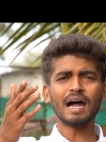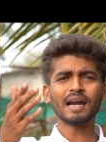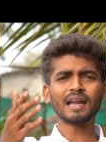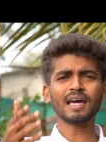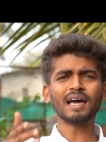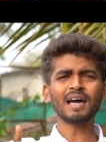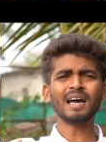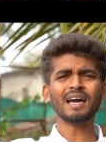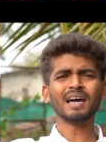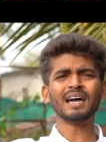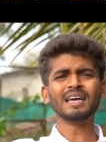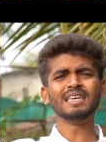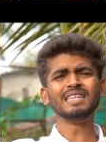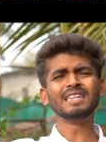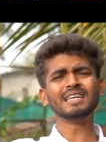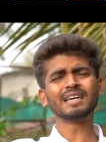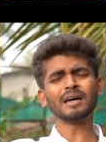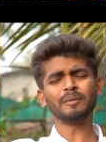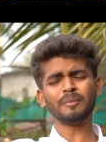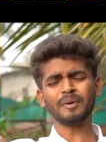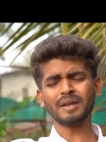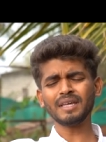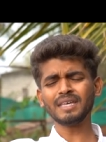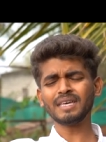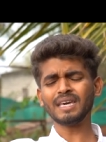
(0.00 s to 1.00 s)
ஆனால்
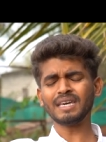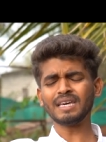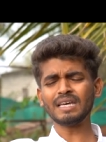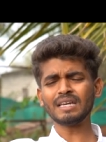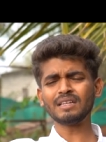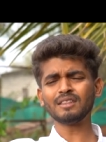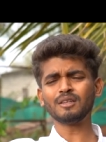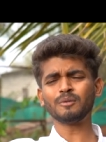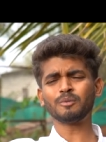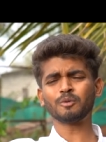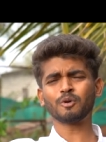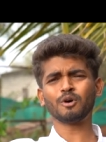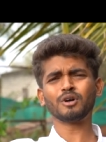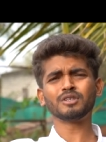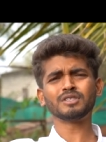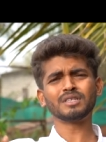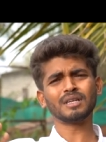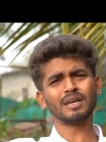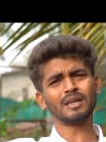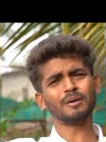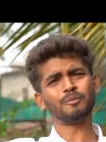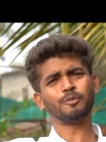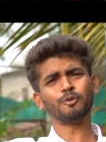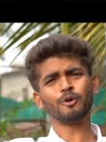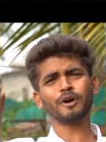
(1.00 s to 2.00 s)
இதுக்கப்புறம் இங்கே இருந்து
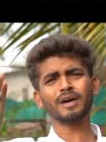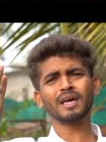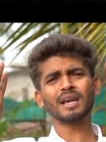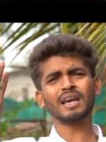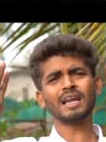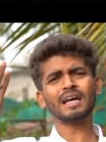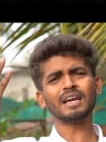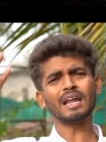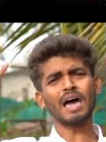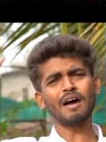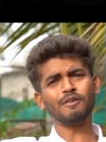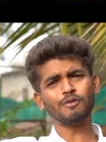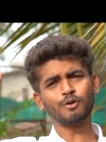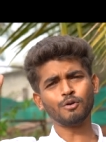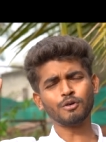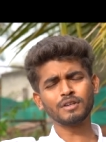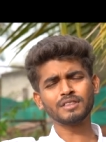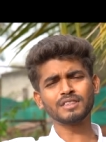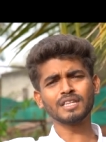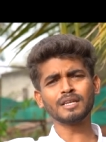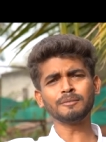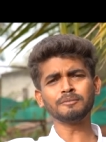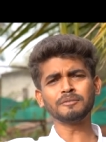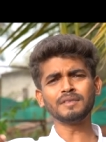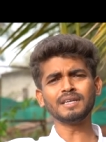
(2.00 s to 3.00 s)
பிரோஜனம் போயிடலான்னு அவங்க
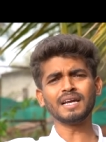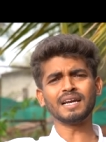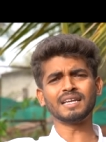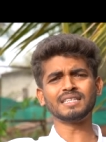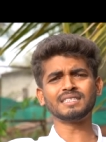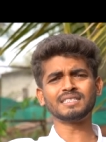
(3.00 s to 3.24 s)
ஒரு திருப்தி